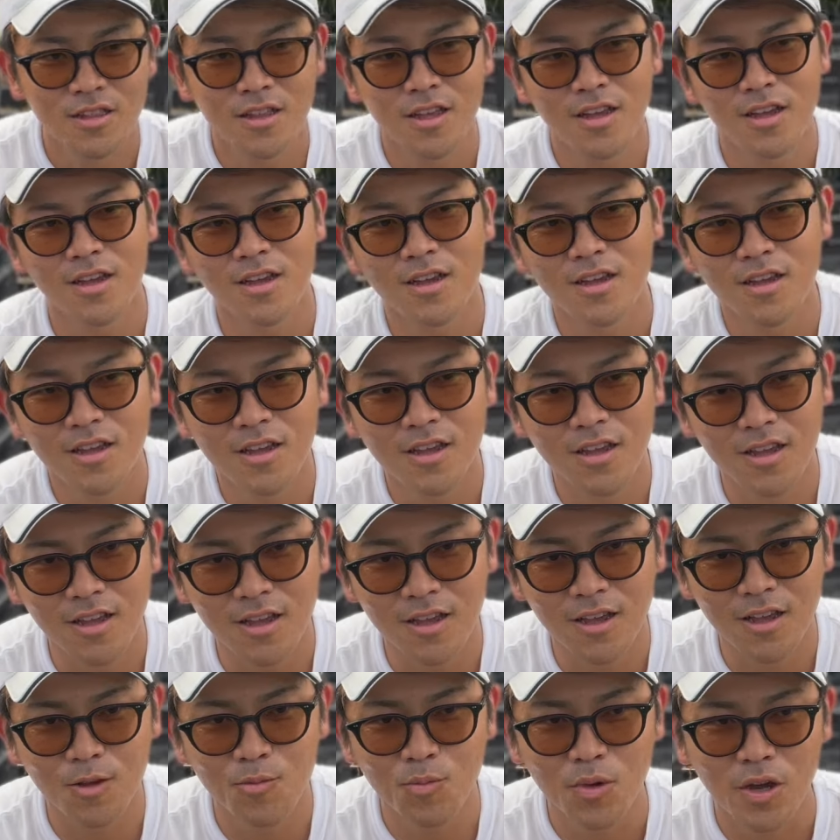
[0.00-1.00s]
で、
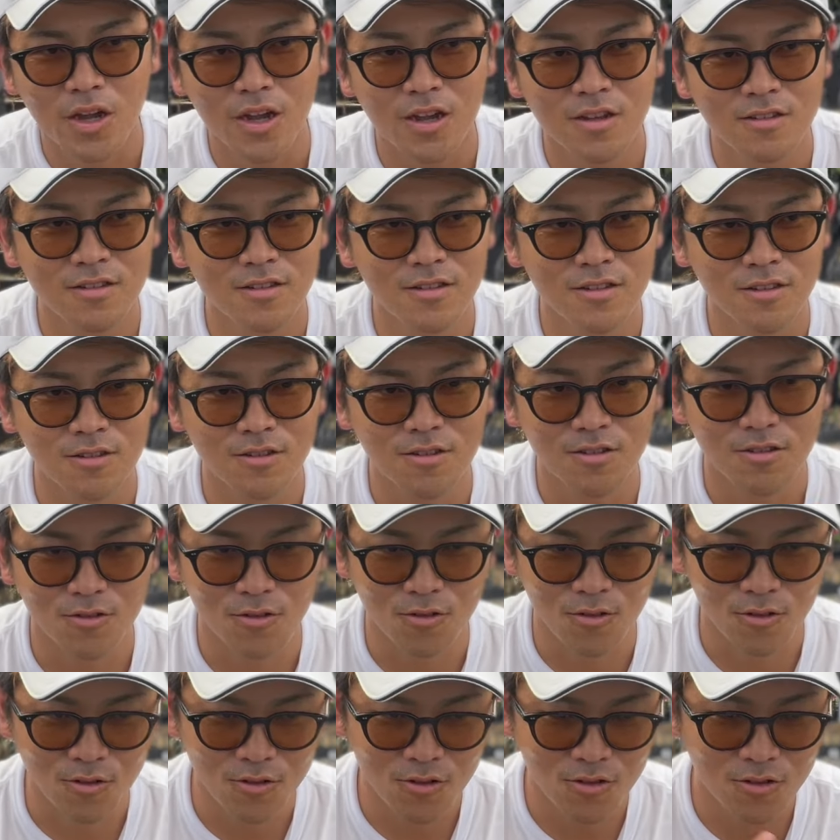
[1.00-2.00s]
えー、まあ、果実
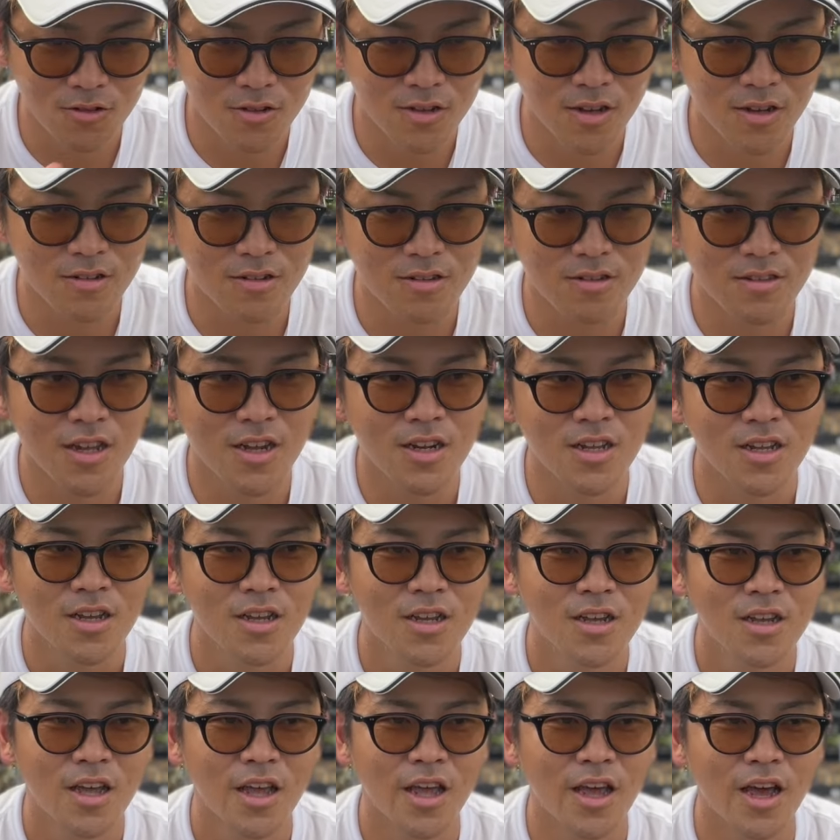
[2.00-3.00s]
を収穫したり、
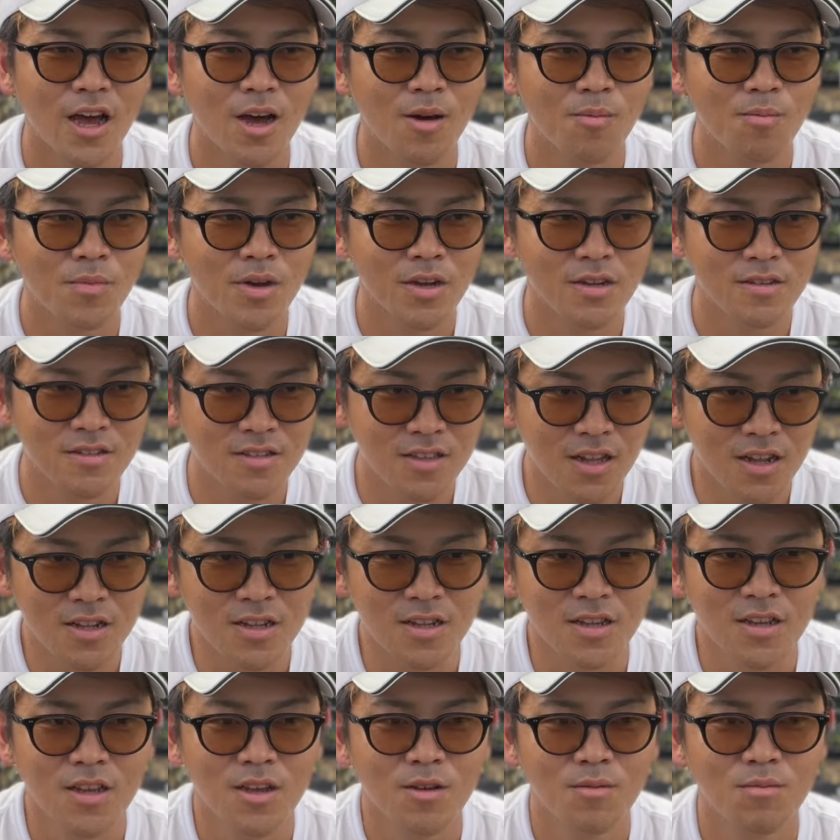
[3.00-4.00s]
えー、販売した
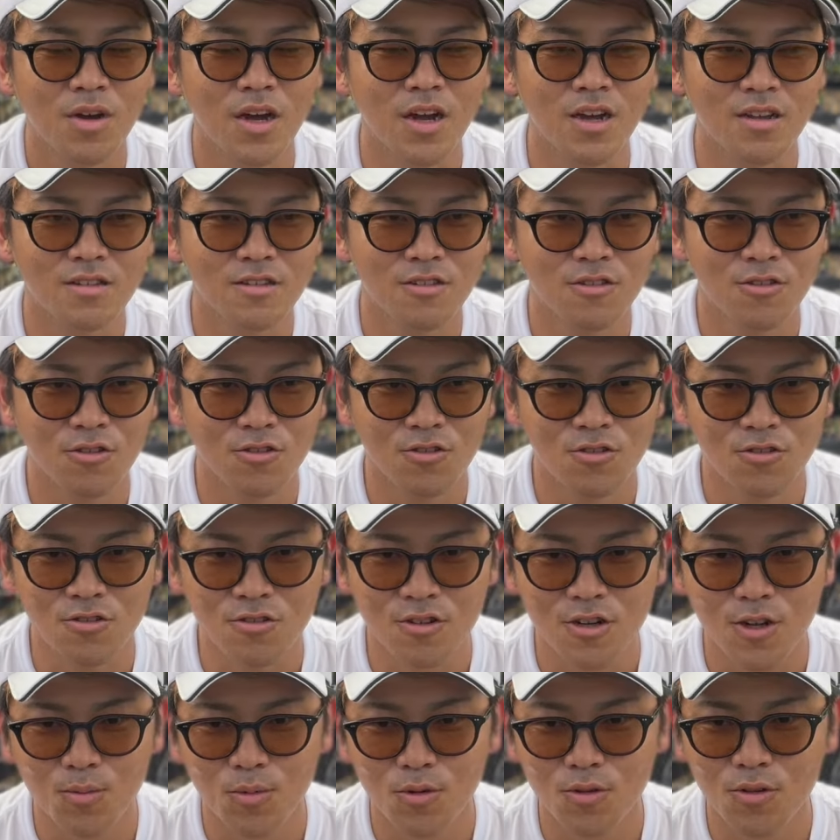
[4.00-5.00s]
り、まあ、味の
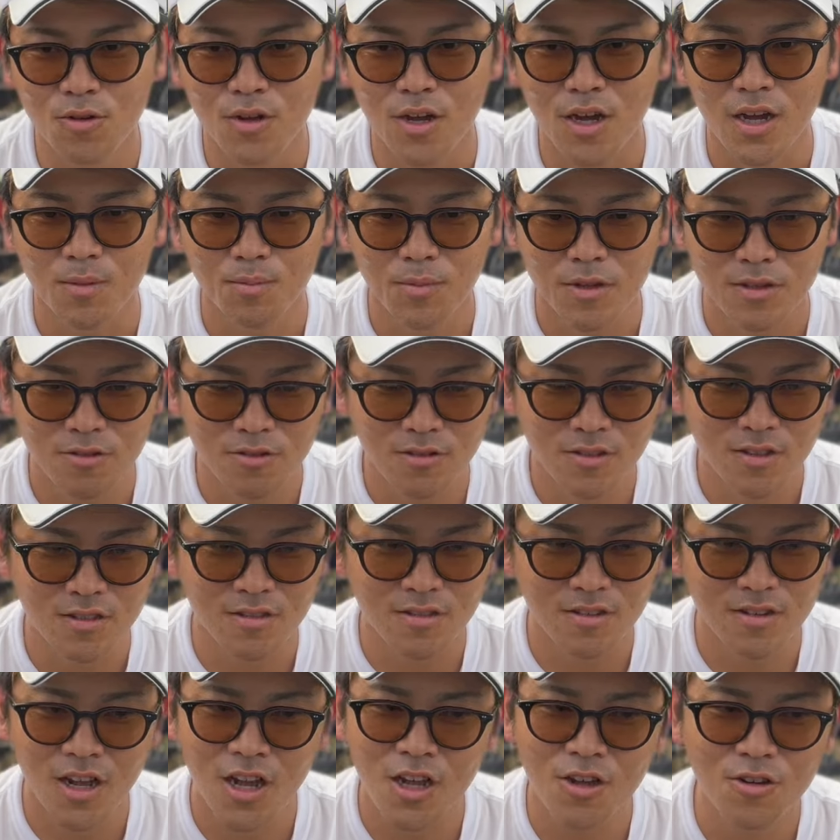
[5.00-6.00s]
食レポとか、まあ、そういった
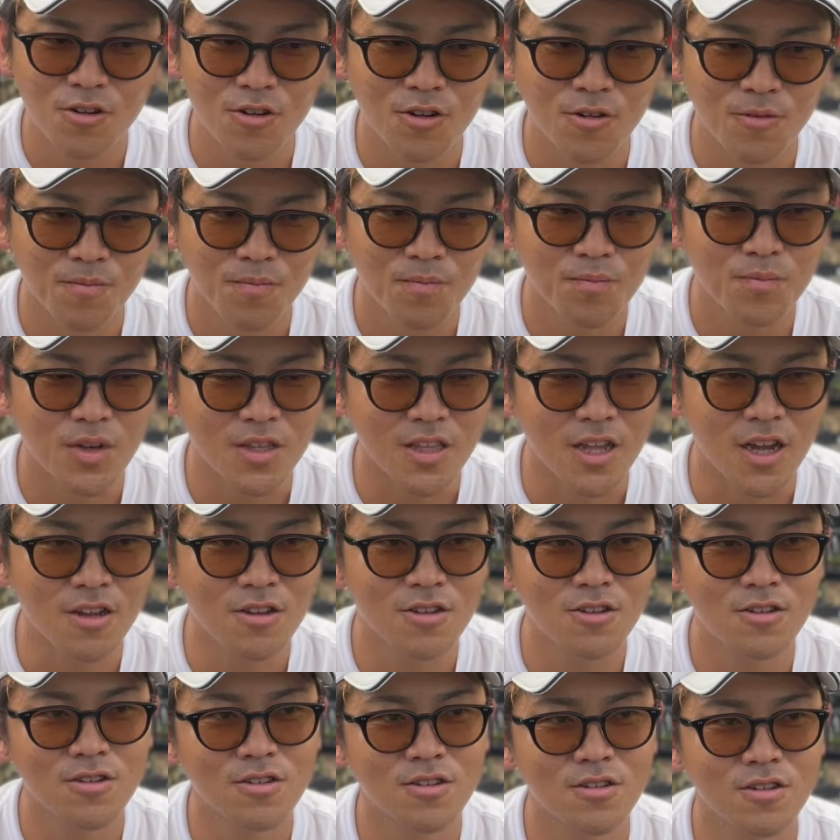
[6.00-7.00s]
違いを、まあ、
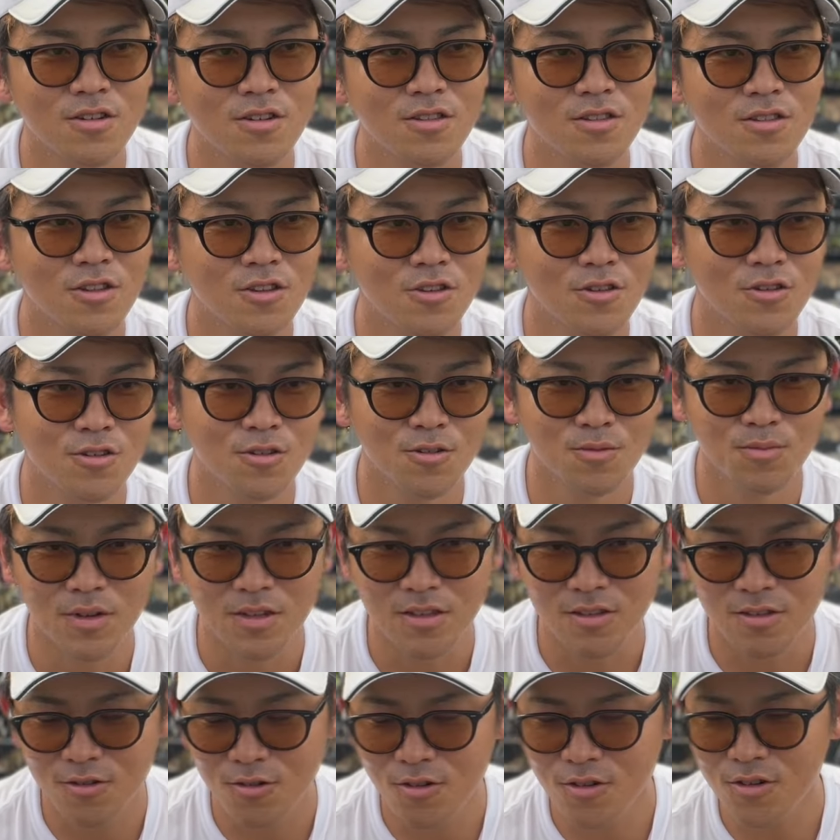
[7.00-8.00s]
探求するっていう、ま
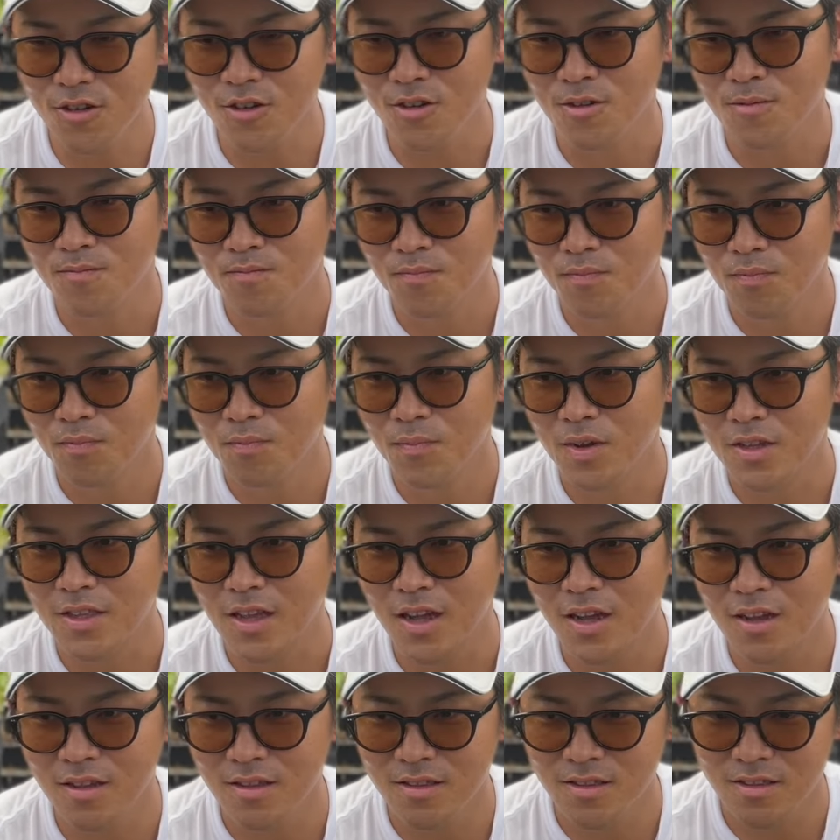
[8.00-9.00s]
あ、すごく、ま
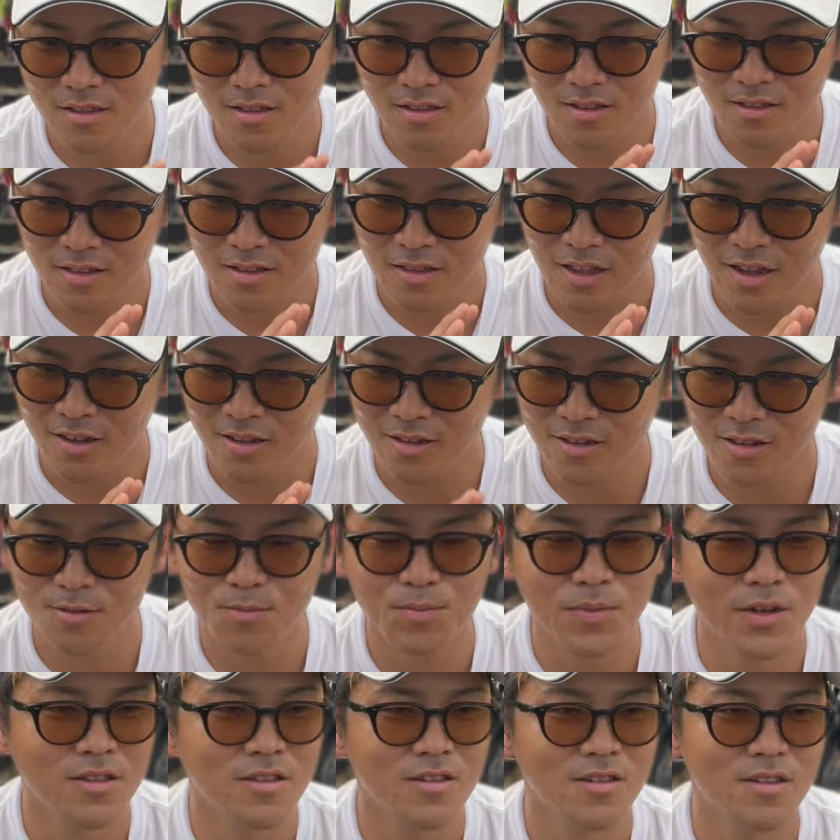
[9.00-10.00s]
あ、短期
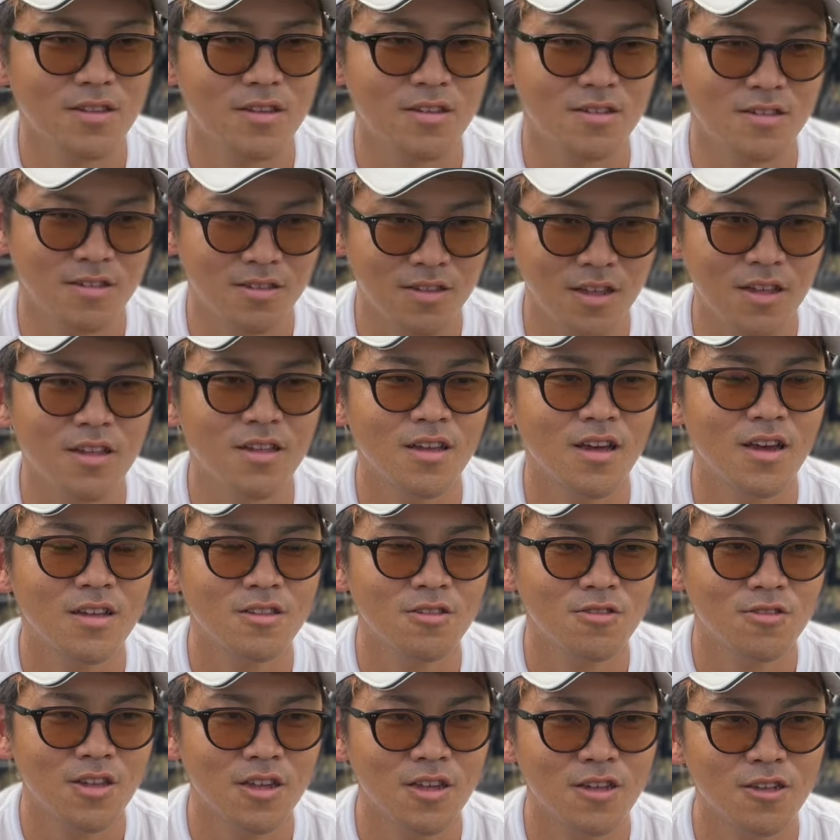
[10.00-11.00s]
スパンでですねあ
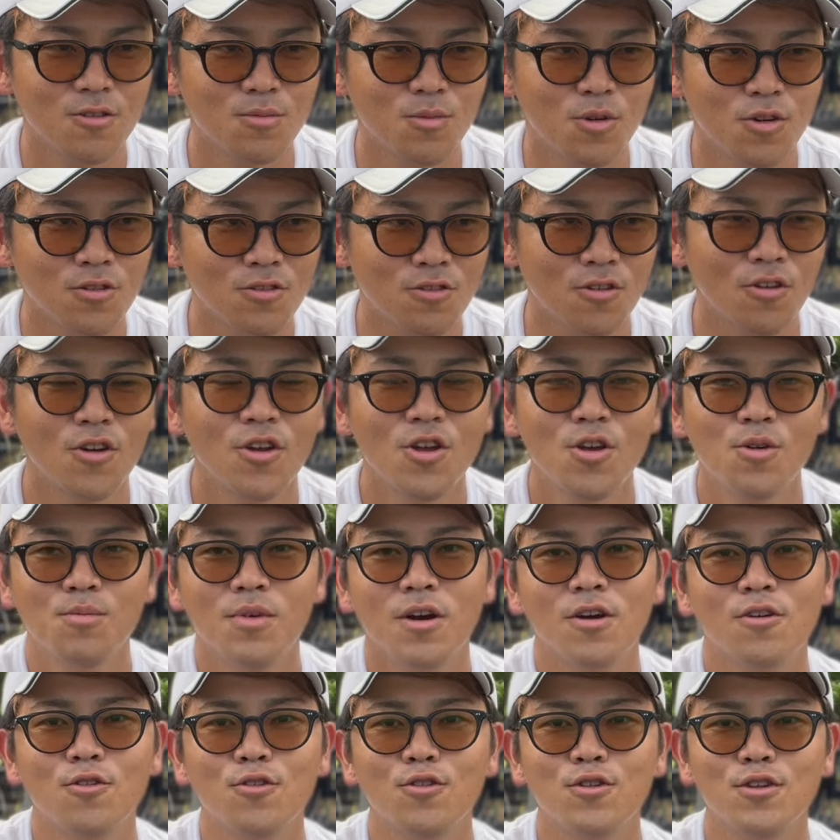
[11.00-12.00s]
のできるものと、
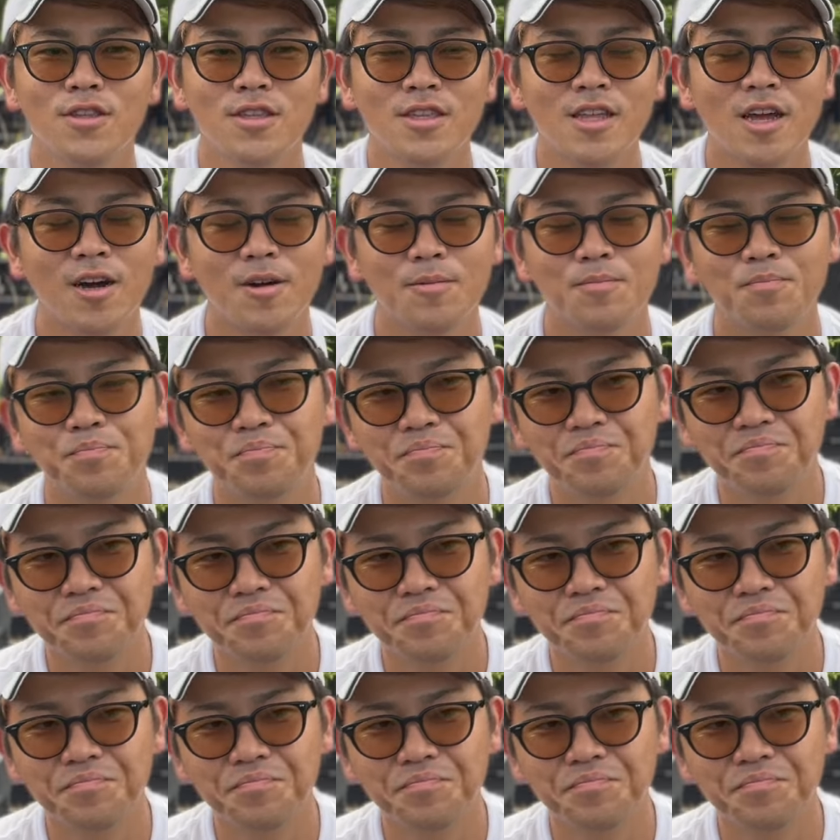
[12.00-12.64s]
まあ、こういった